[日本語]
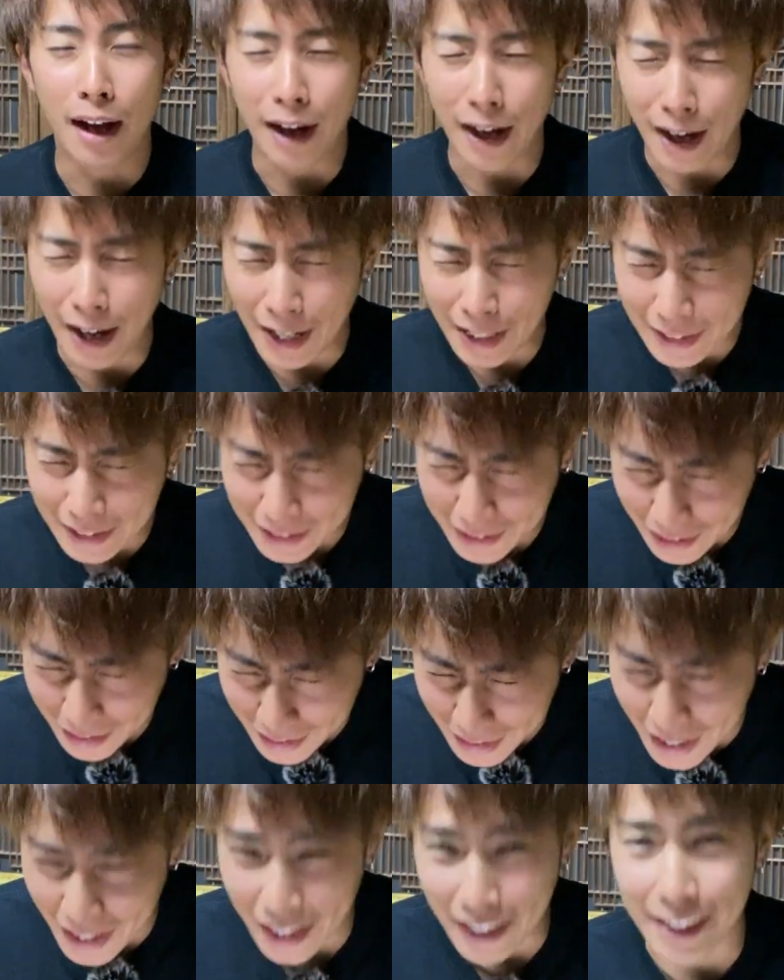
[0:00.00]
あった
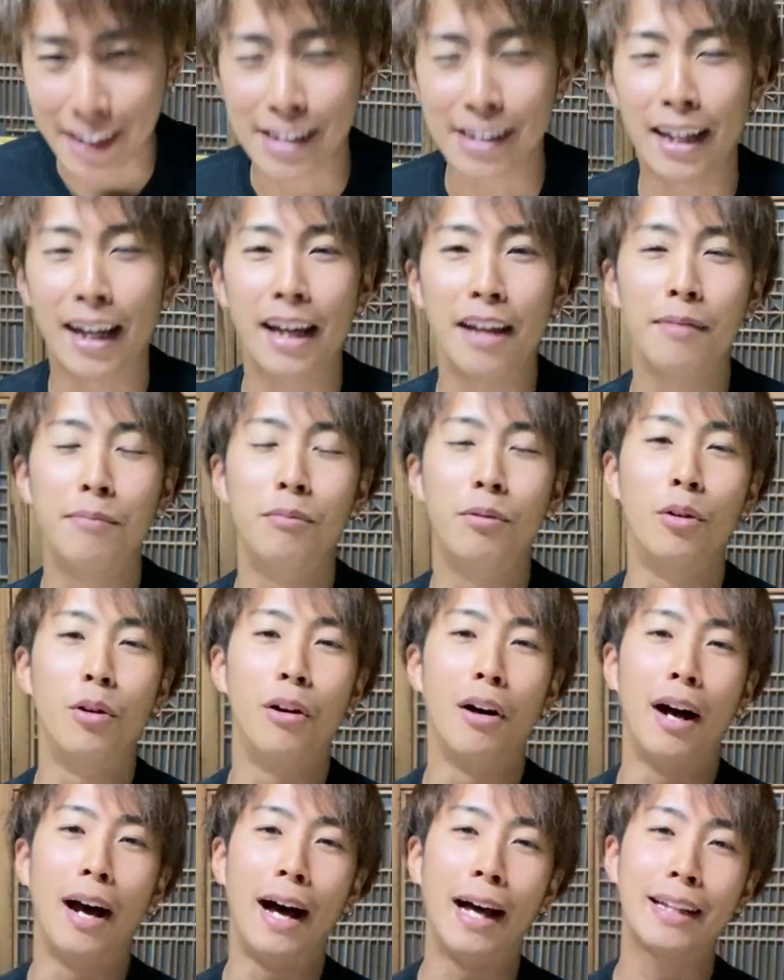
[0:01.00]
かいですね
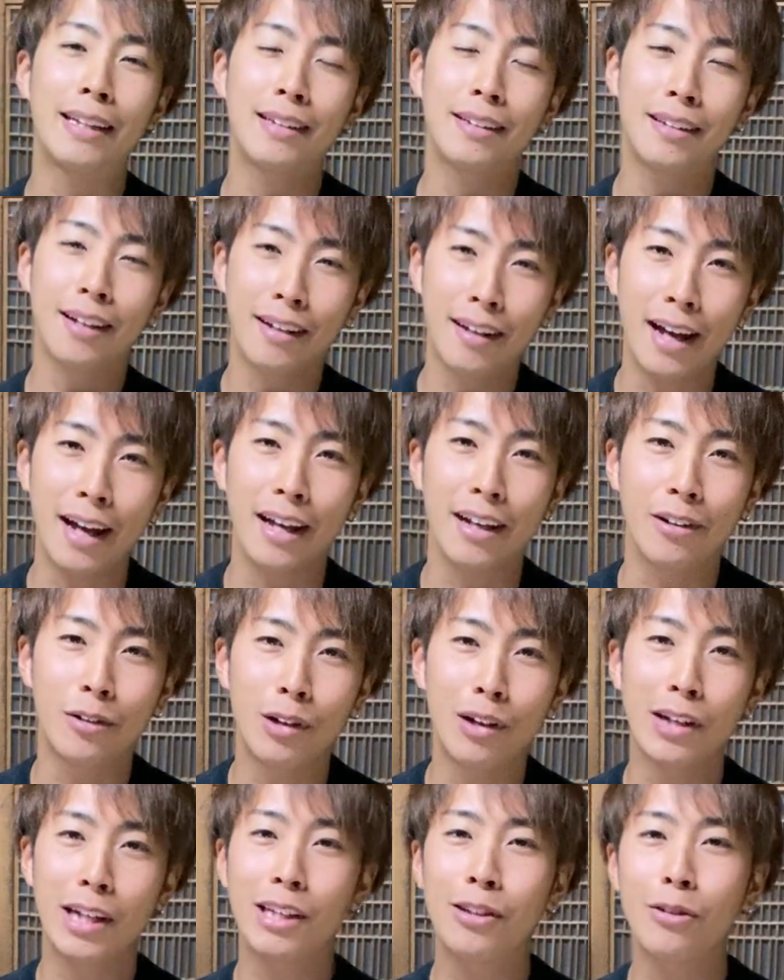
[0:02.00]
もうあったかいこ
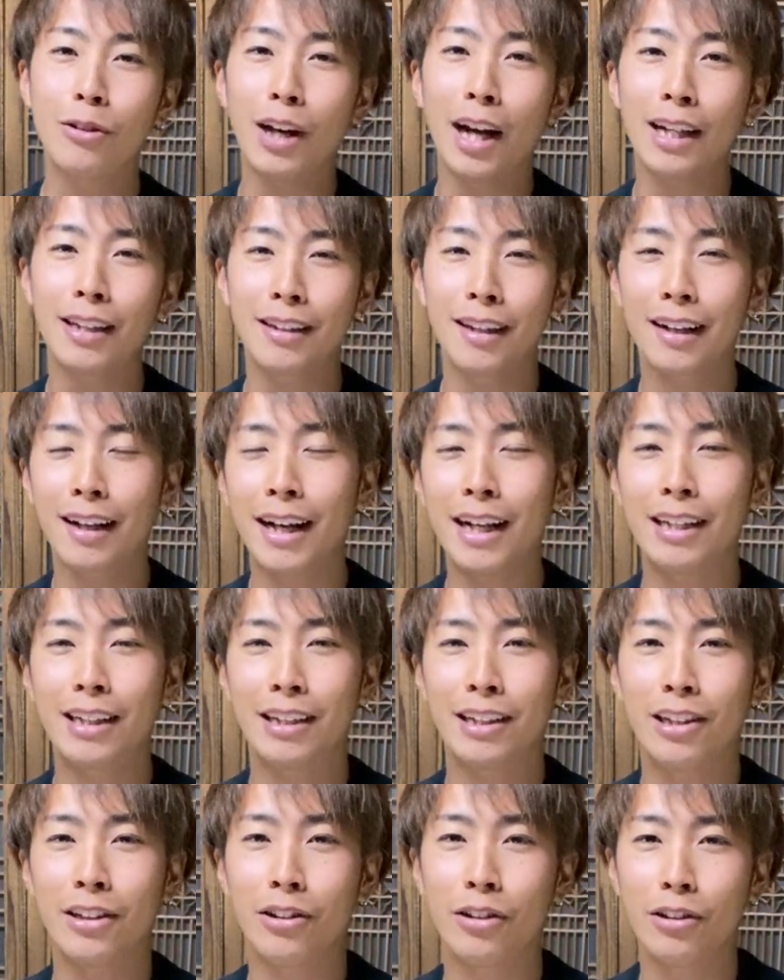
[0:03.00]
れは人があったかいっ
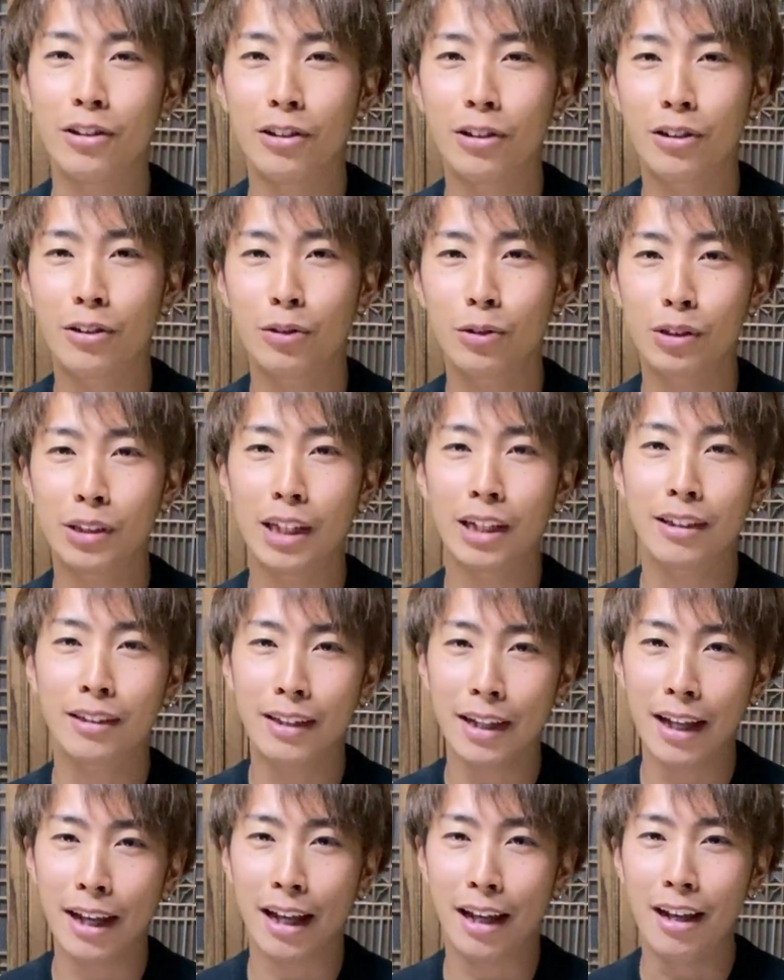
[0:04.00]
ていうことじゃなく
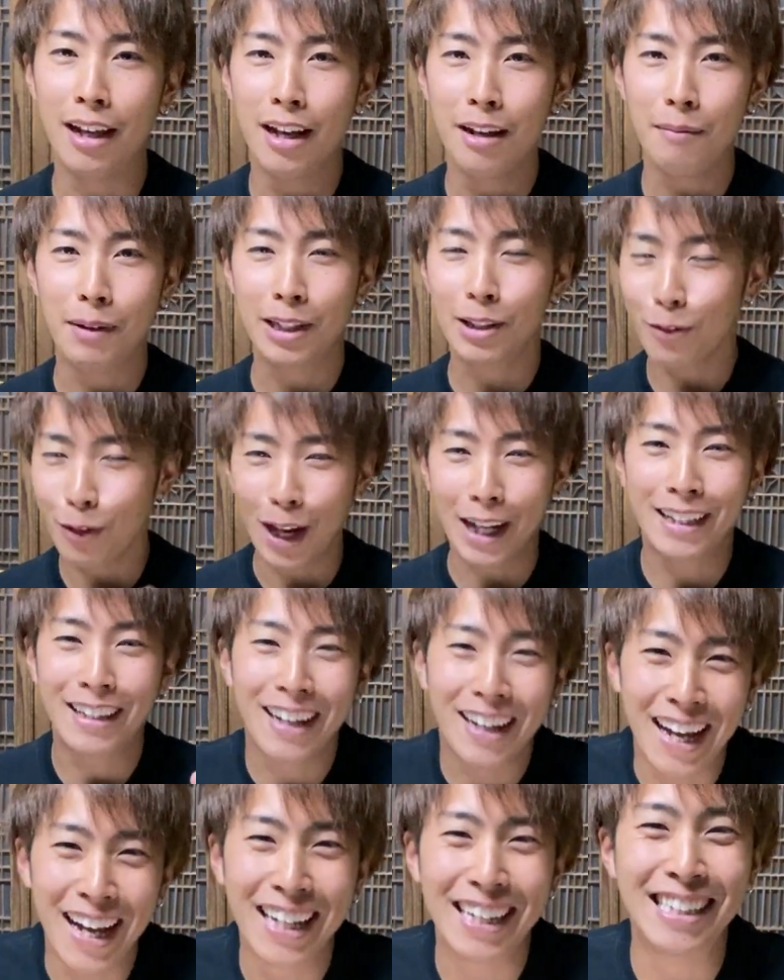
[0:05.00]
て、まあ、人はあっ
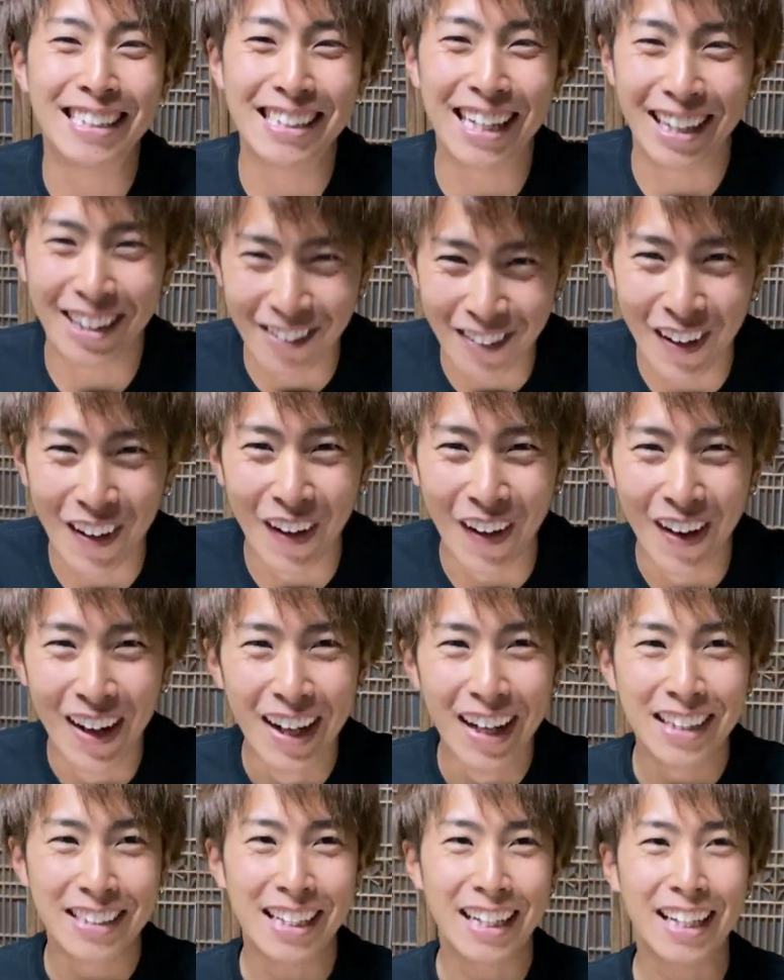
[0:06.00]
たかいんですけども
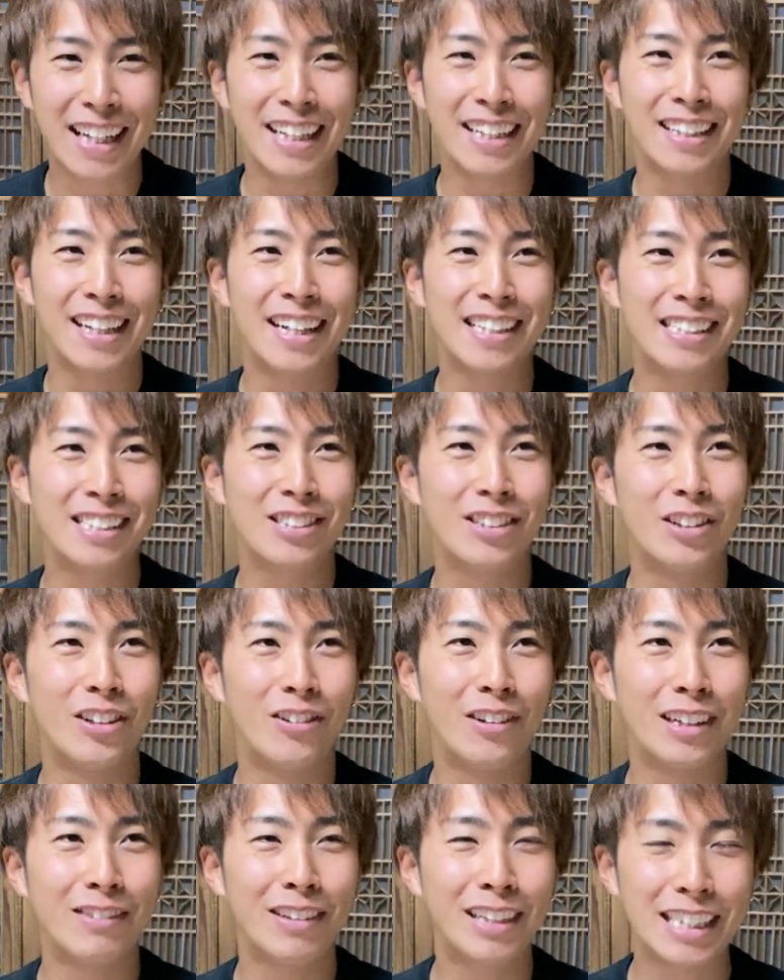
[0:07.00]
さっき言ったやつと
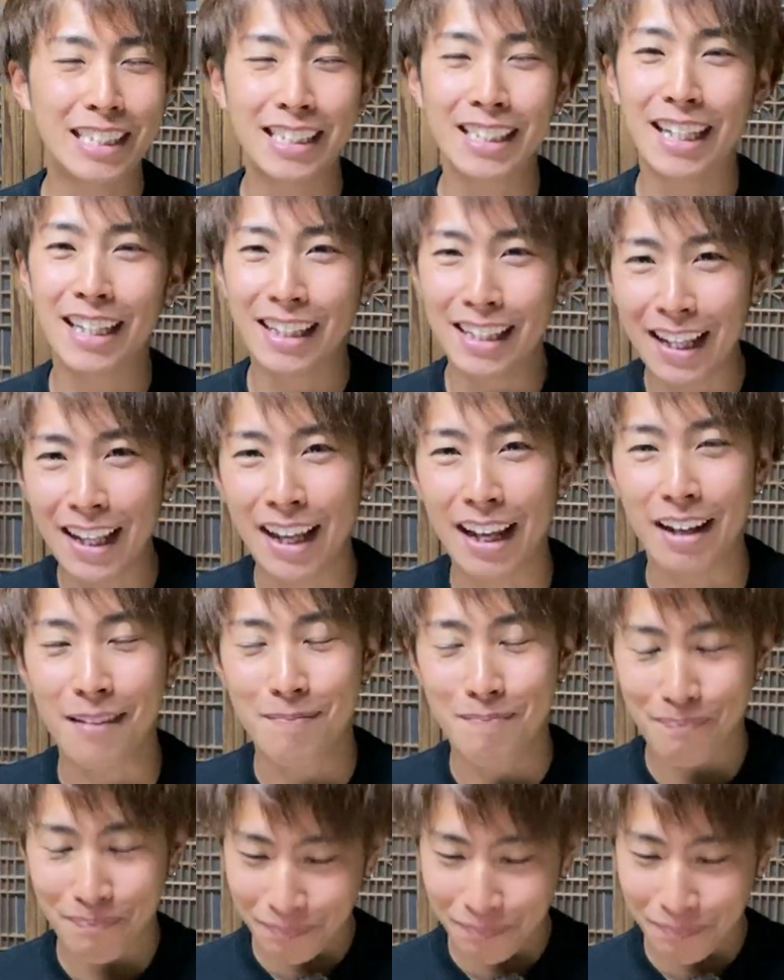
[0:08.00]
はまた違って